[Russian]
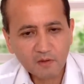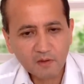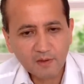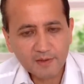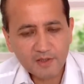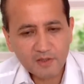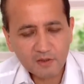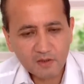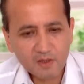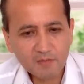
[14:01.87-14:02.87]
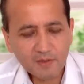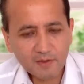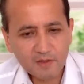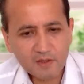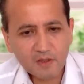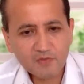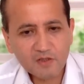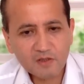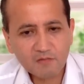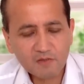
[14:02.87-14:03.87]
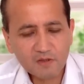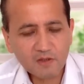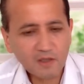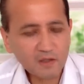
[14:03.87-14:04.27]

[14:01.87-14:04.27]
она же не демократическая в чистом виде, как